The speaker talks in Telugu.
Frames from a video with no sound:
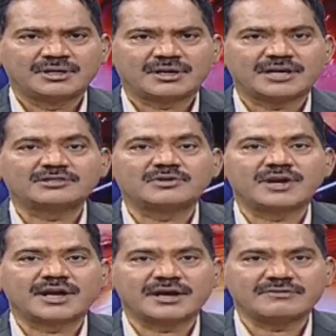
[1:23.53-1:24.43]
రైతులు
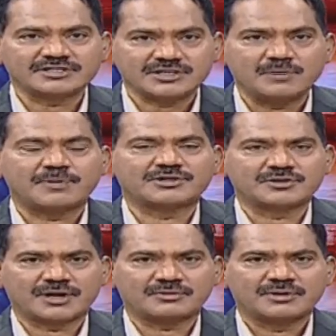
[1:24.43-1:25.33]
నానా అవస్థలో
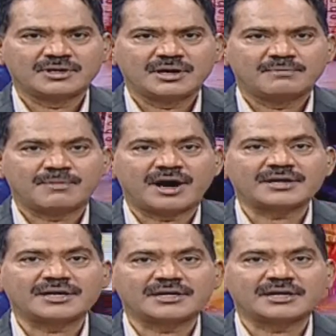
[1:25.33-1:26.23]
పడుతున్నారు
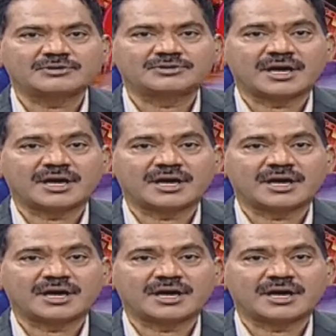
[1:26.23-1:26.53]
మార్కెట్లకు